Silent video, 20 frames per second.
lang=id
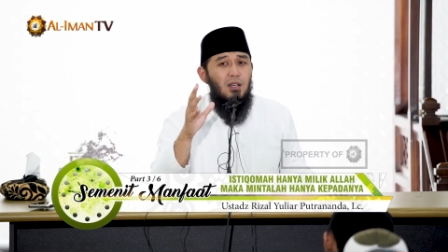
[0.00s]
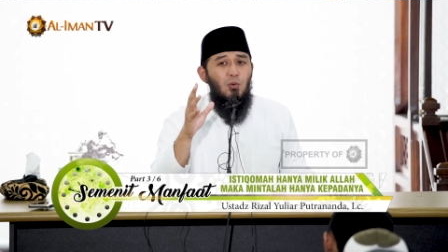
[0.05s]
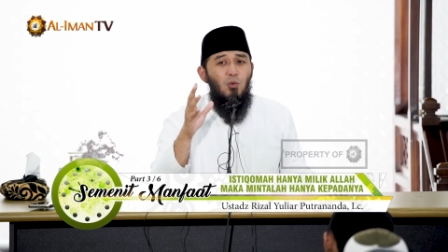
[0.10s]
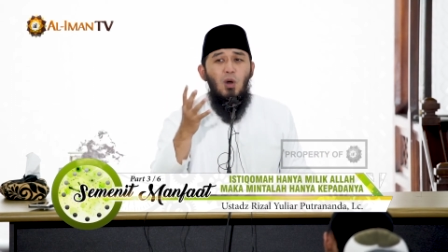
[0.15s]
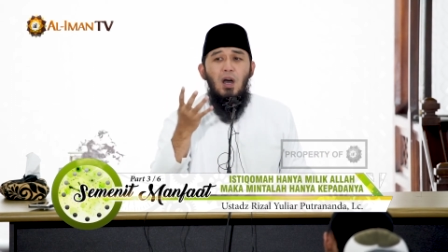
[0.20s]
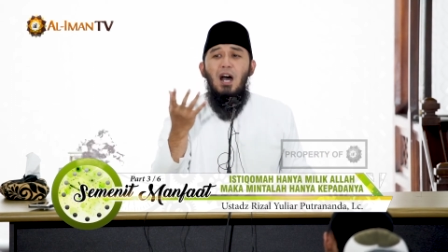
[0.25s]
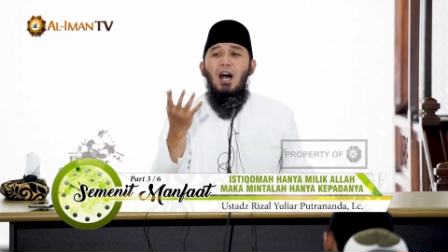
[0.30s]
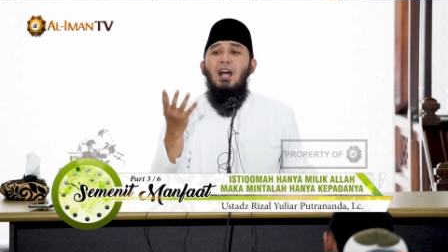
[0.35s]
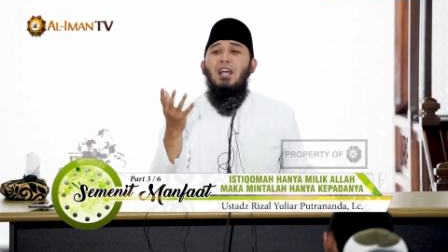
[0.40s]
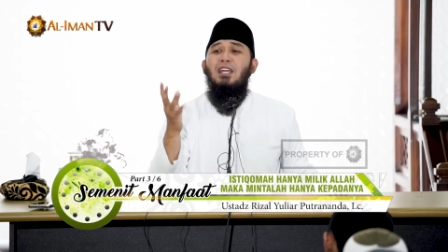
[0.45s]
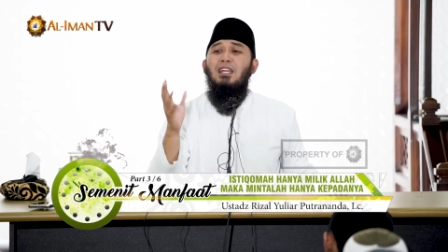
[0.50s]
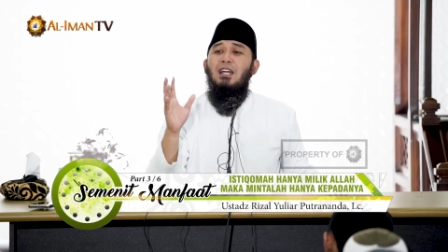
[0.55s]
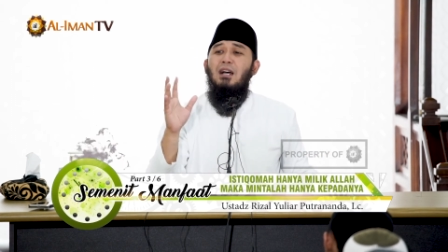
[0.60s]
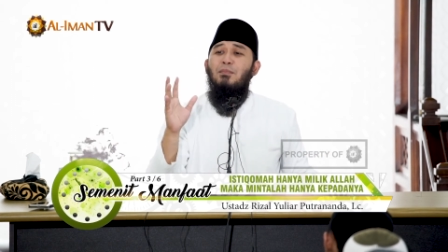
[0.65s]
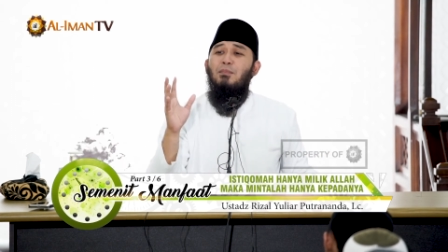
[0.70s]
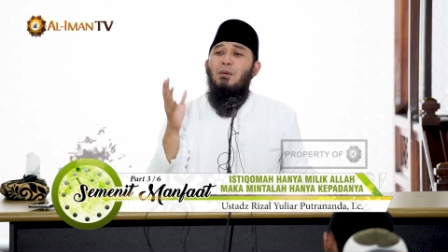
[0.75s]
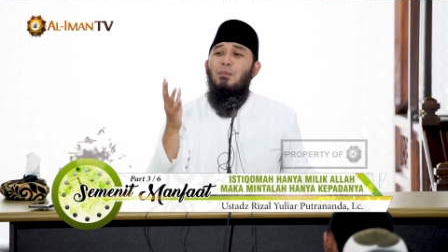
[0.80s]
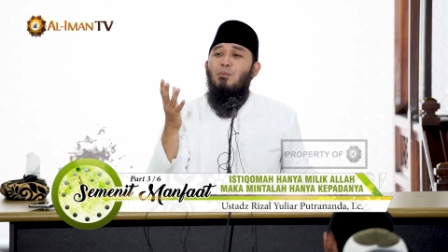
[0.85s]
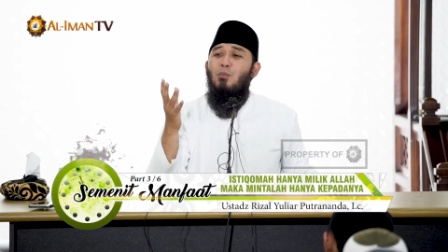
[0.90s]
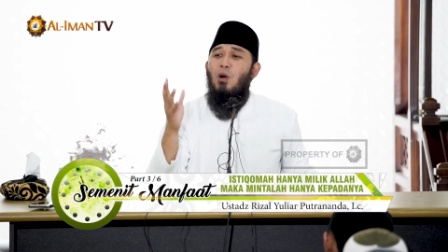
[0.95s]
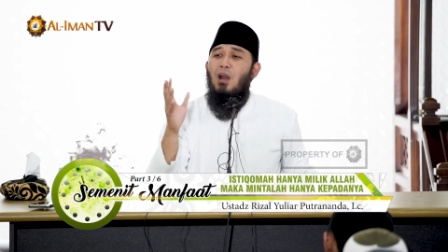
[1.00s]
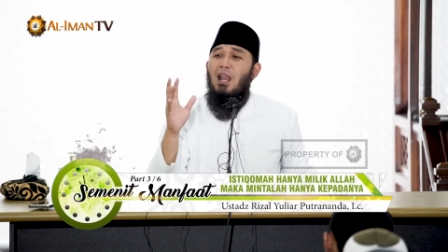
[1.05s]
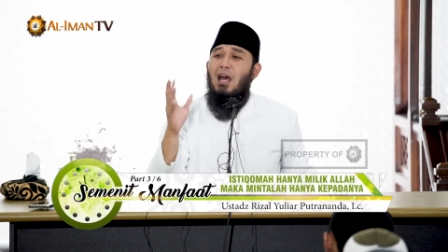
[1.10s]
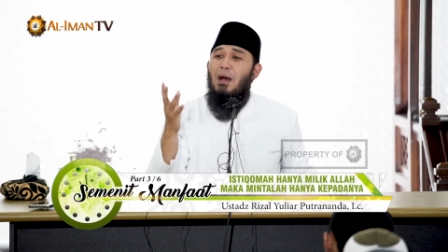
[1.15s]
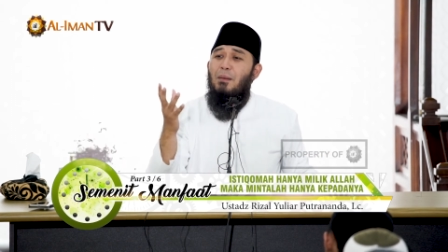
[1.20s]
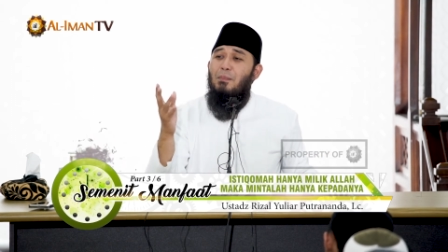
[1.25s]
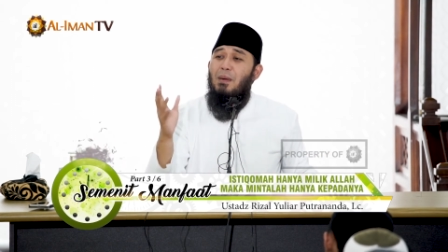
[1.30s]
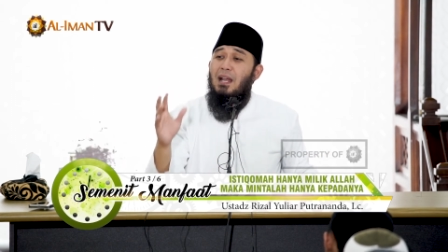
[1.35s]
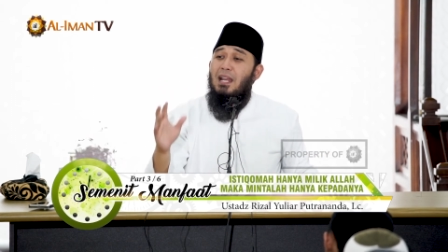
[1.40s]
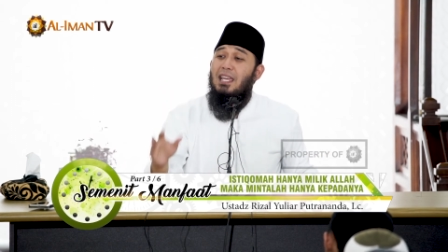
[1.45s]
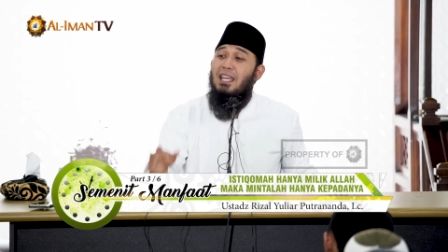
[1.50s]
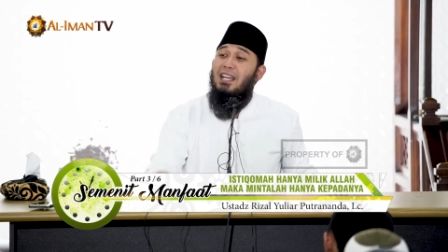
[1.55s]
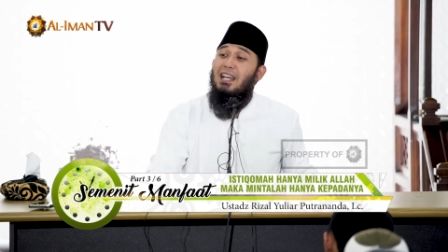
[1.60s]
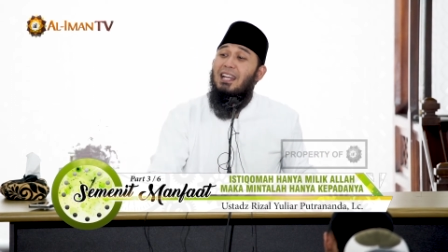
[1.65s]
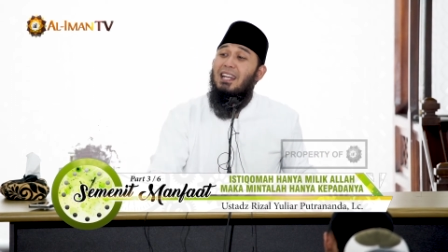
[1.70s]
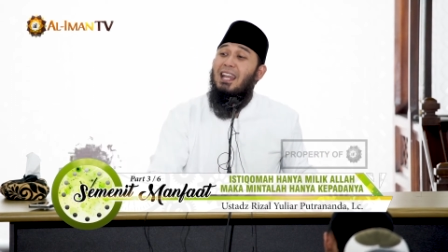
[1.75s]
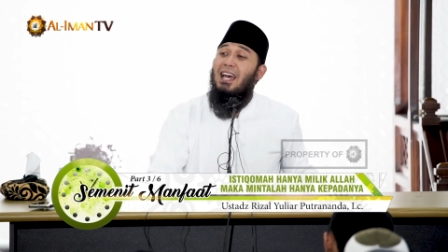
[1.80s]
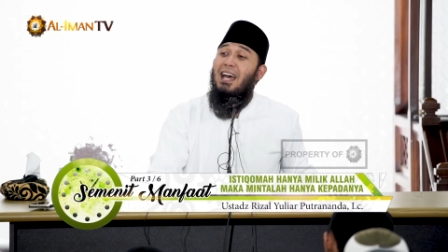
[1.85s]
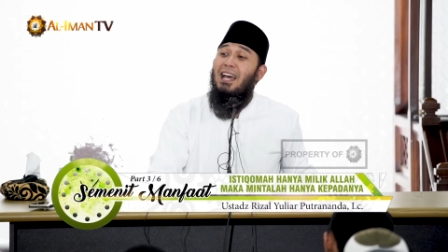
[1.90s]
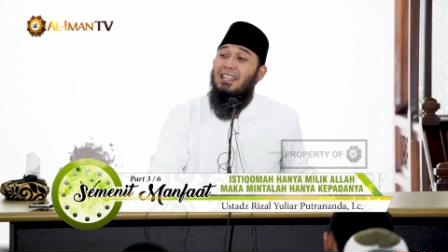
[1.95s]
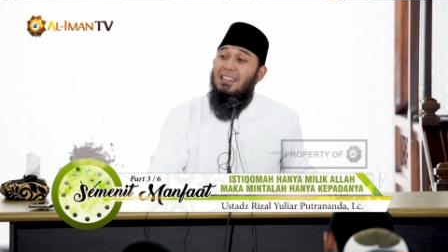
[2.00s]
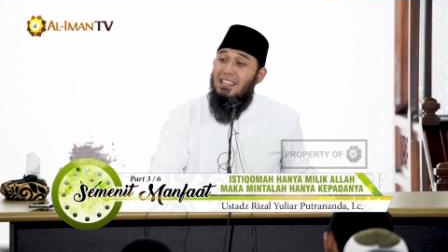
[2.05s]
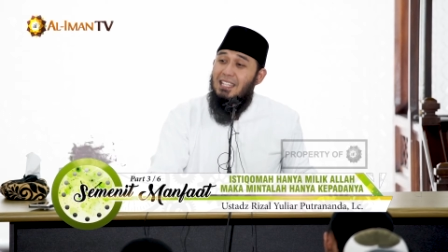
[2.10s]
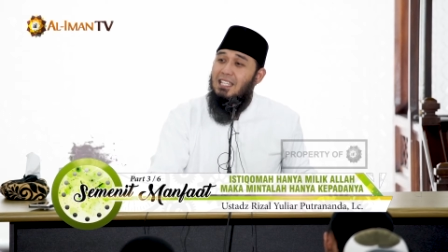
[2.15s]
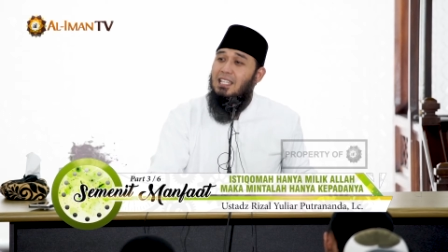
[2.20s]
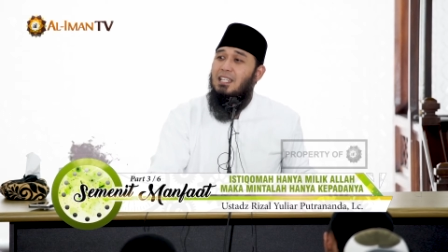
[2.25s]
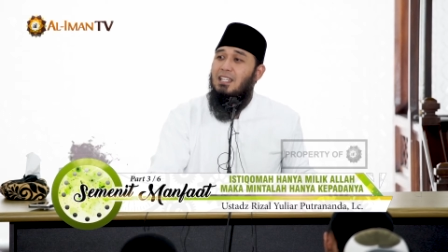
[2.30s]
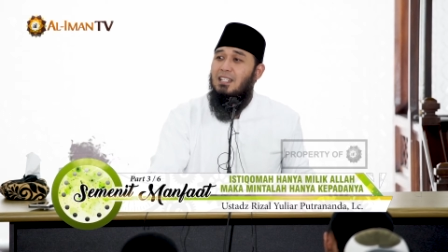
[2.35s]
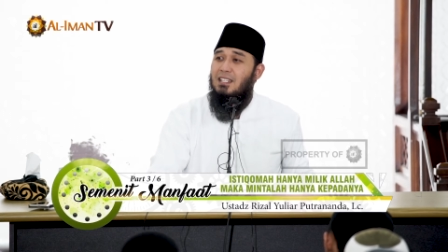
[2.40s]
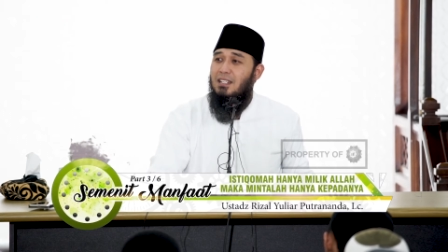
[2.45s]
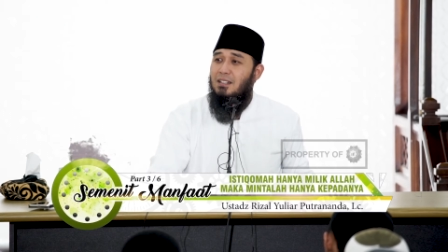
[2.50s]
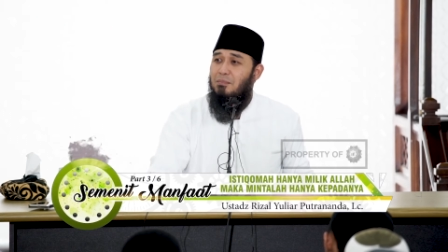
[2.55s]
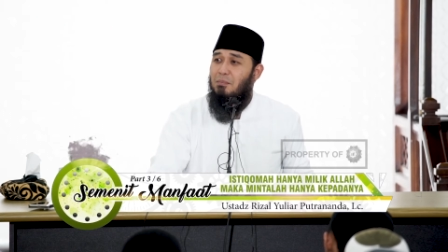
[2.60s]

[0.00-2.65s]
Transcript: wahai yang membolak-balikan hati.